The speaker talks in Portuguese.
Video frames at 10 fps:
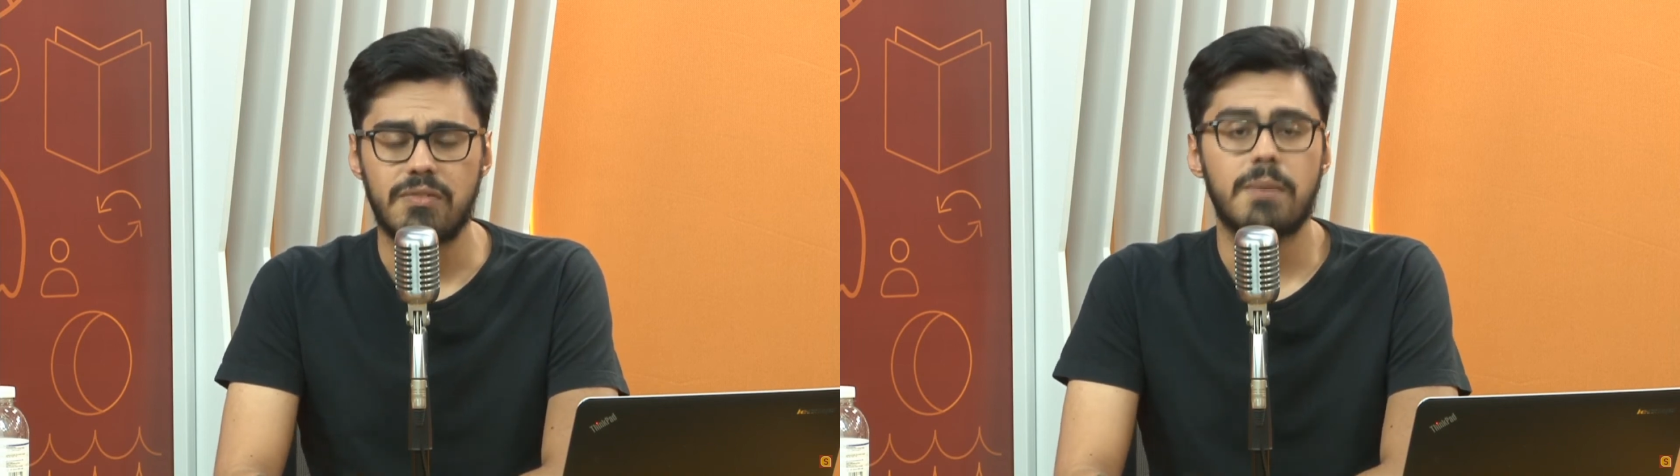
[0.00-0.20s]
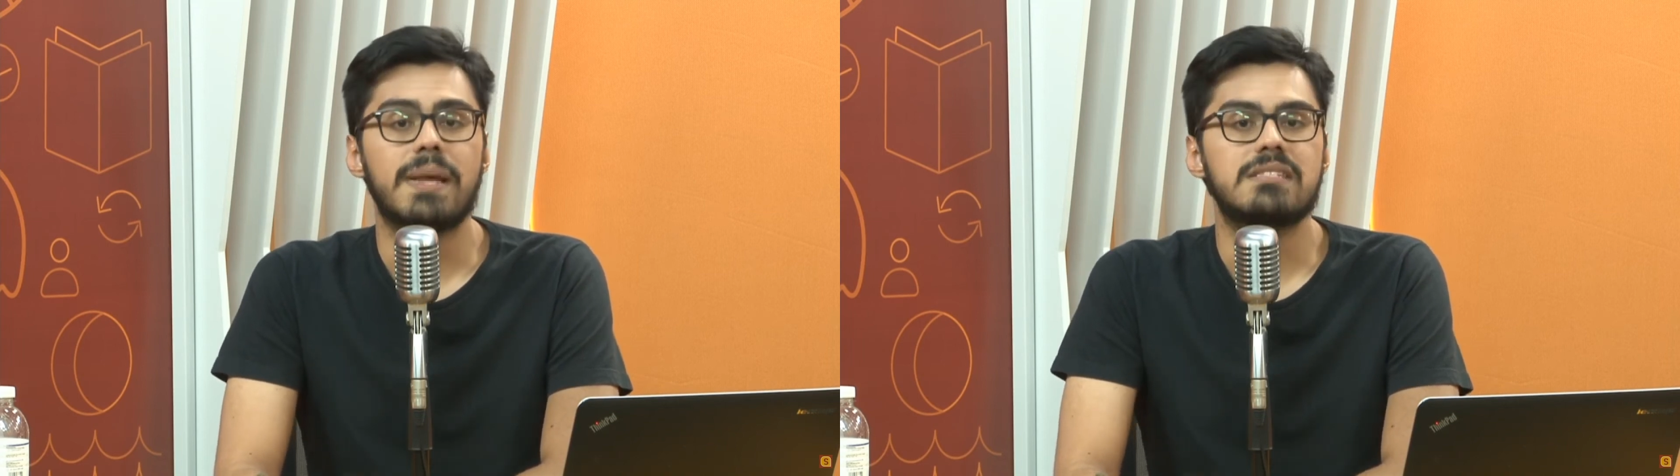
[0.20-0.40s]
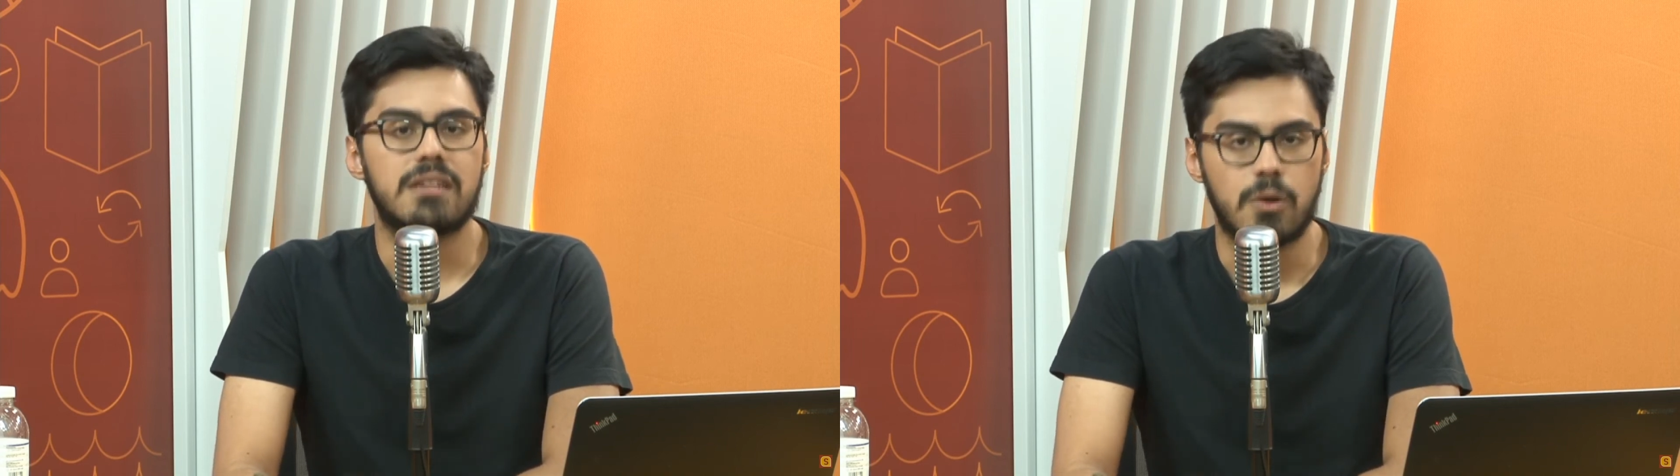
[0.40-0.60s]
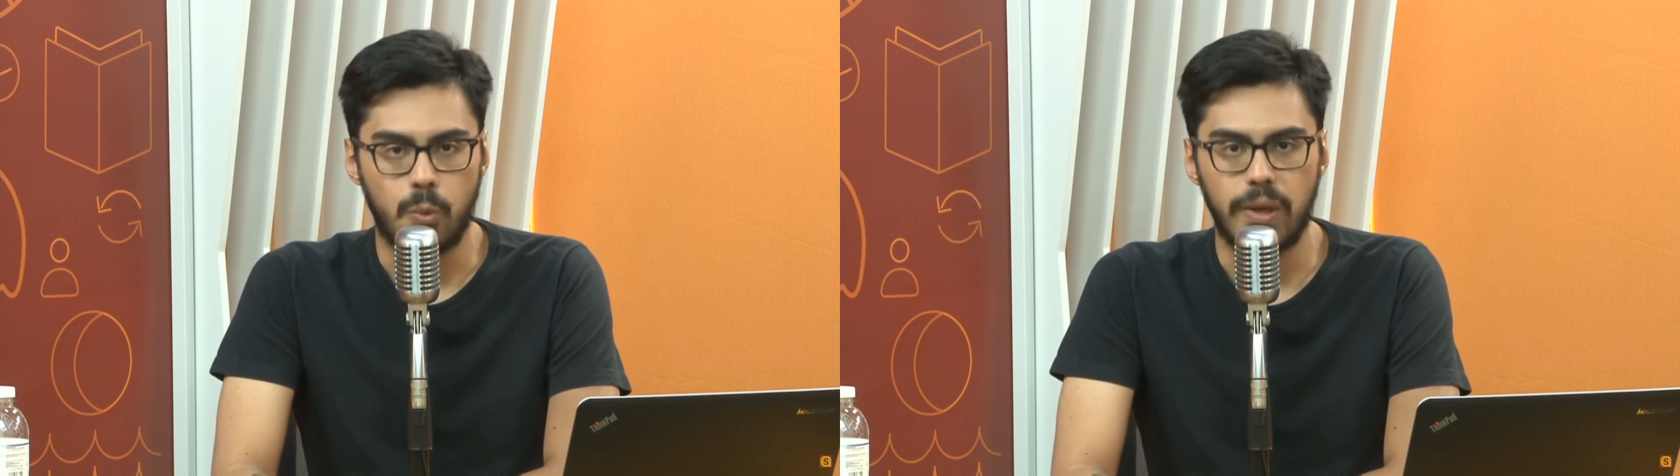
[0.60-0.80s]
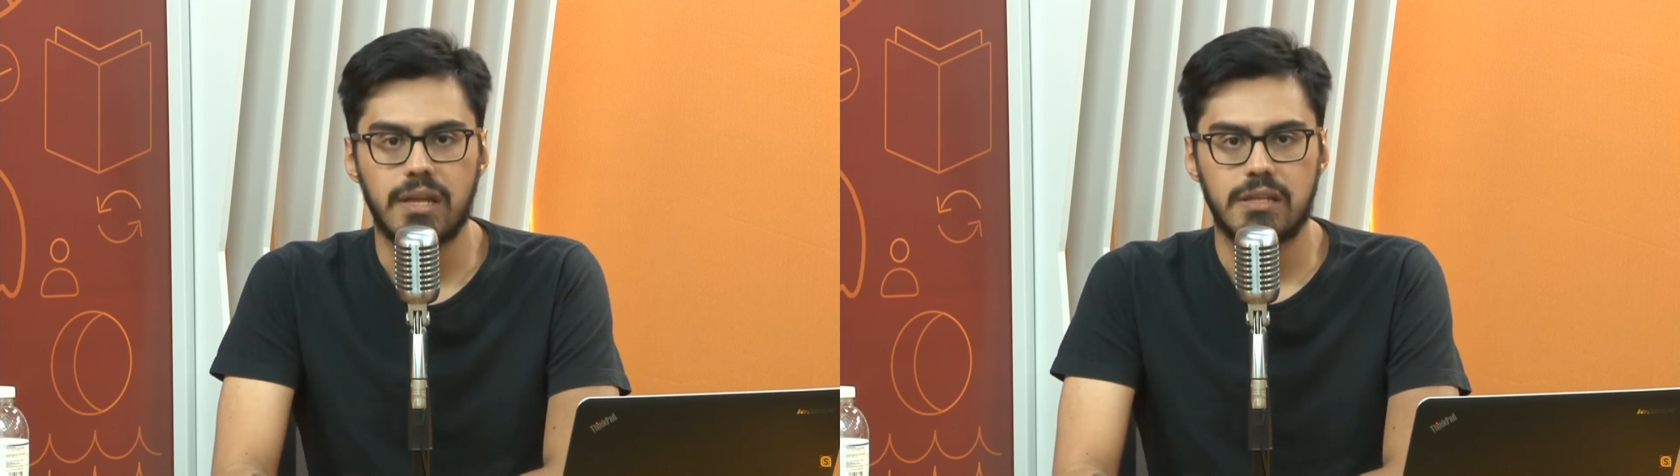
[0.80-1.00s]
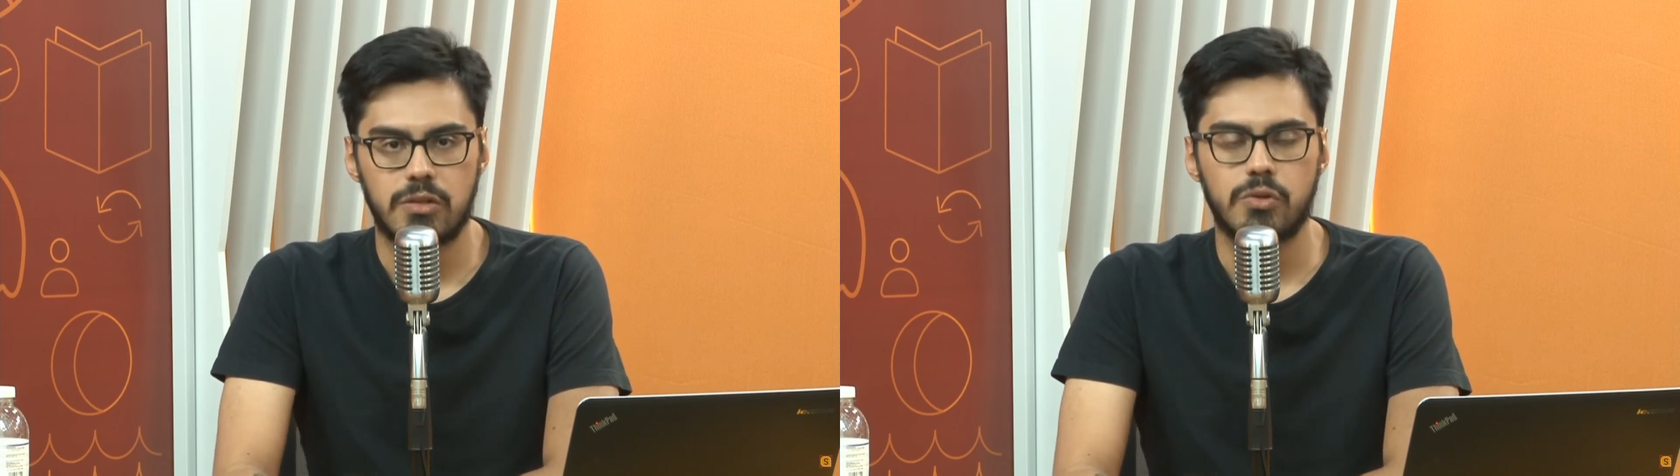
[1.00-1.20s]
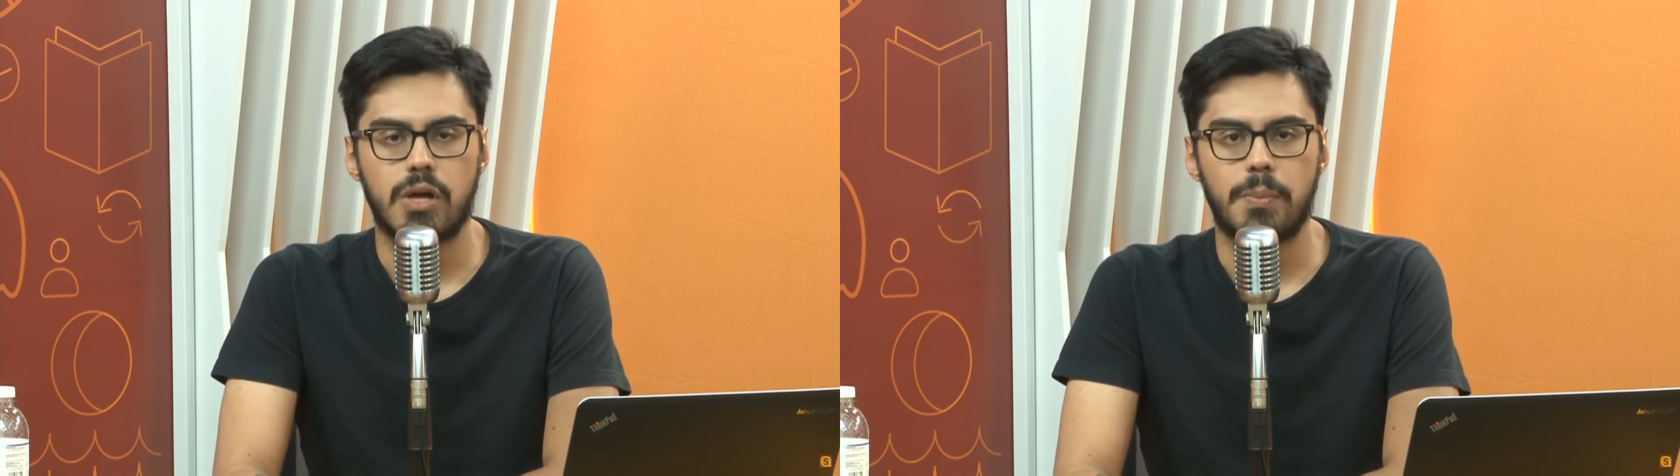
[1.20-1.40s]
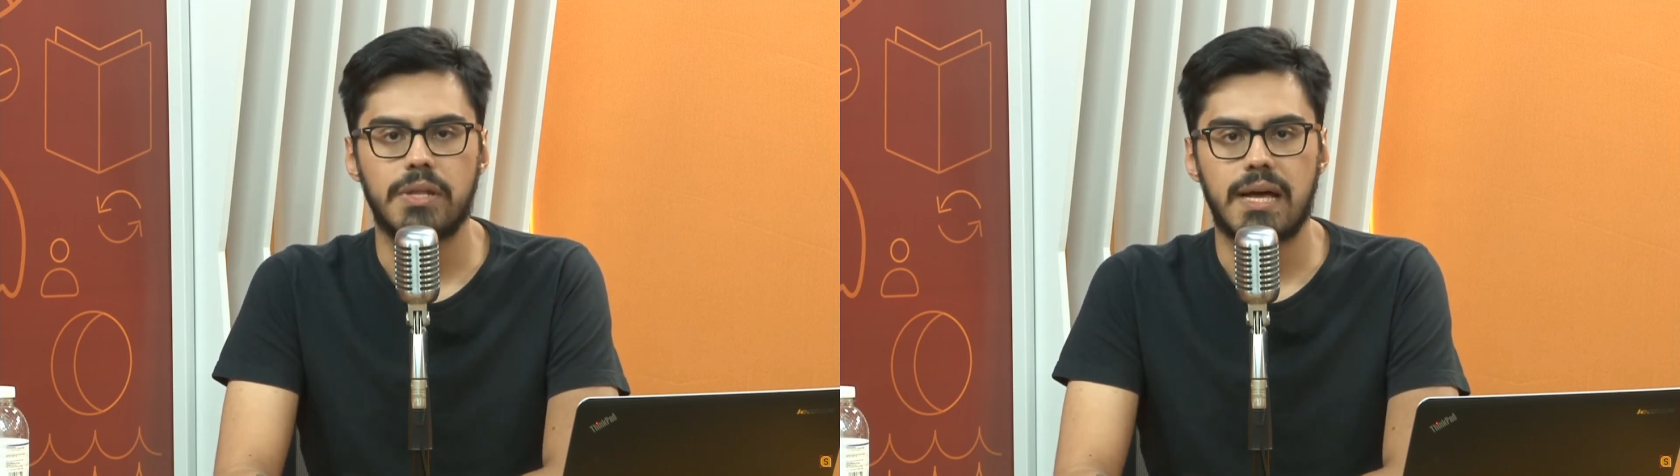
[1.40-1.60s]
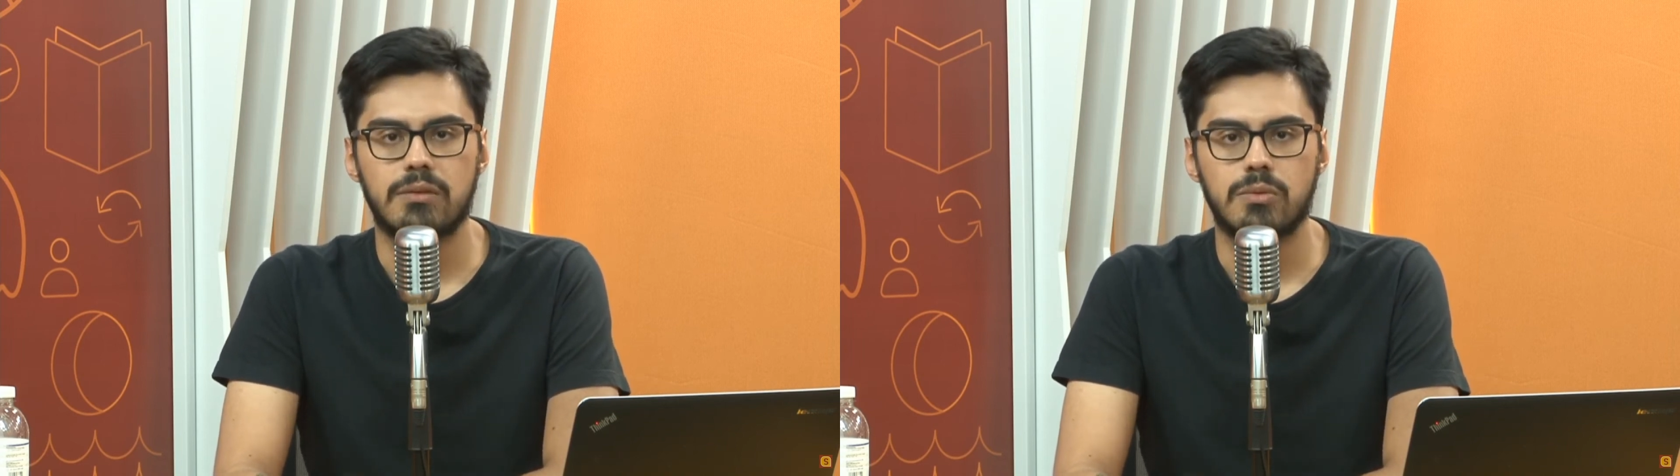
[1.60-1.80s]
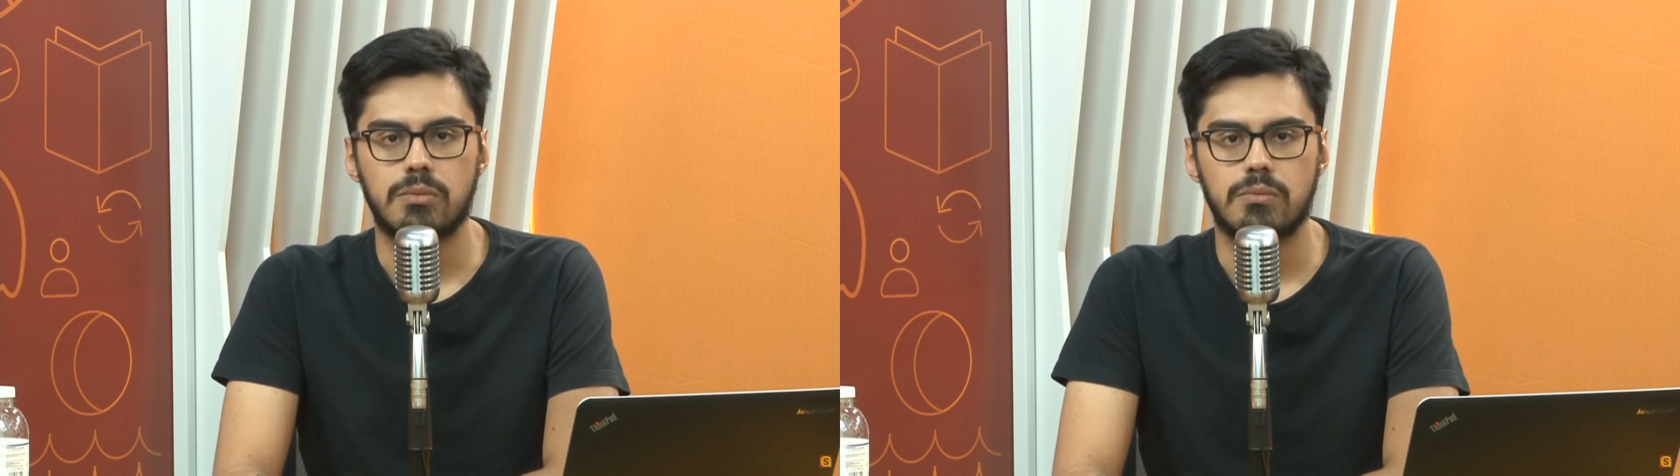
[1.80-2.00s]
vez mais tranquila dentro do campeonato,